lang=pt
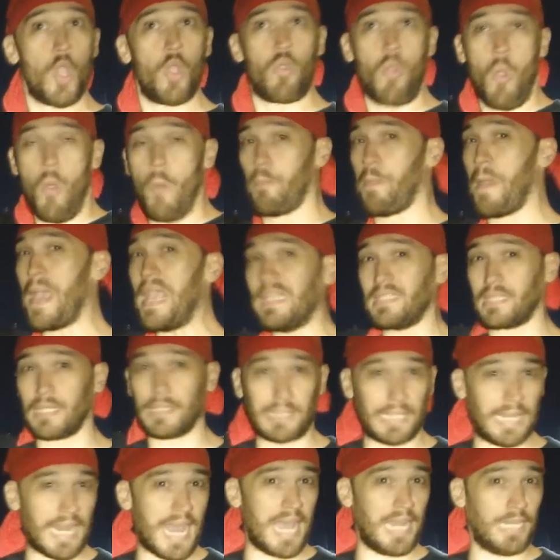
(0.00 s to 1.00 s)
Compensa,
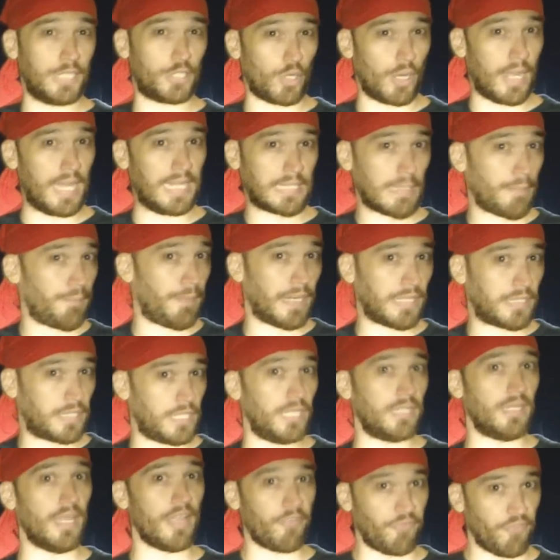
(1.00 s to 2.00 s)
será, ele jogar essa
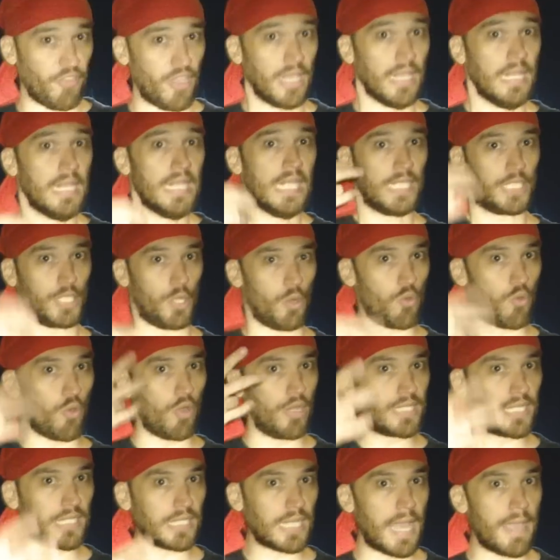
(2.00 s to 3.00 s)
partida? Enfim, são
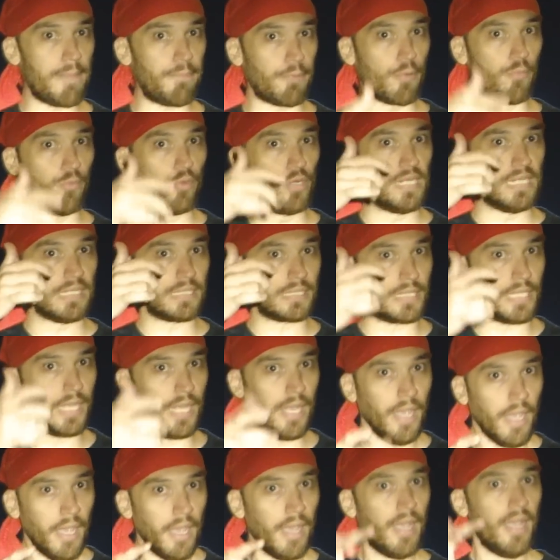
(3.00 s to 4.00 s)
coisas aí para o
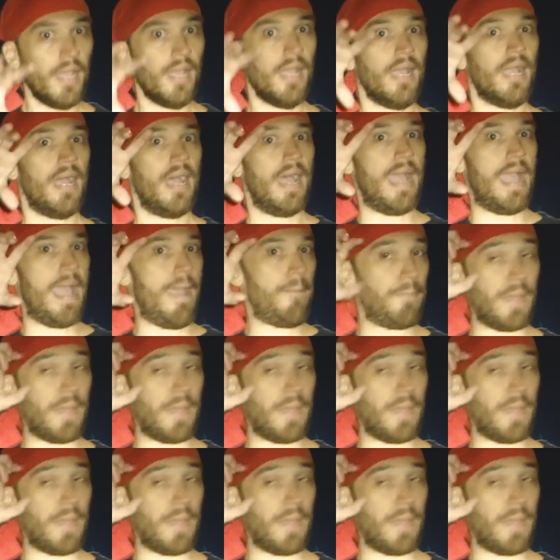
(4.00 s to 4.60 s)
Murici é,